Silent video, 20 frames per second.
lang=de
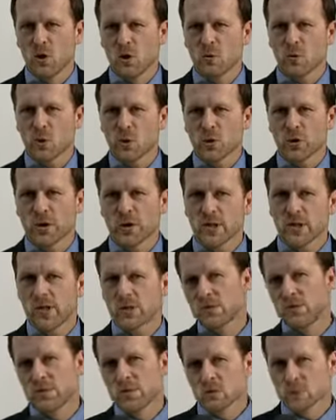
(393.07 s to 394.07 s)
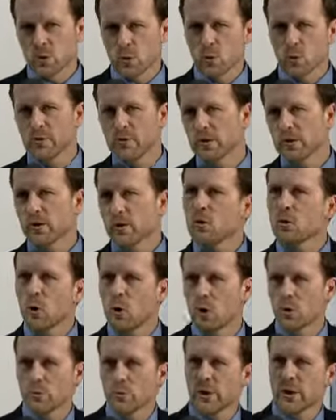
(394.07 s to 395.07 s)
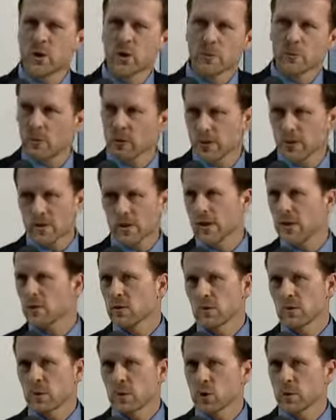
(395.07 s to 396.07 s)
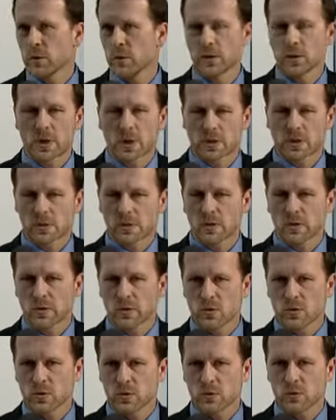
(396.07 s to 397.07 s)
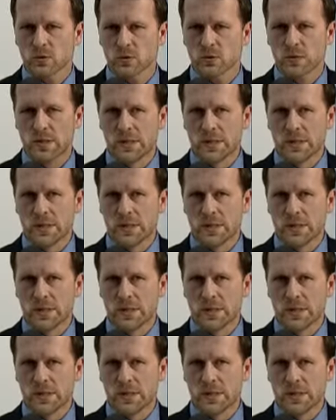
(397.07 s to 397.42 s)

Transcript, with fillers: um auch hier zukünftig auch europäische Polizeien zum Beispiel adressieren zu können.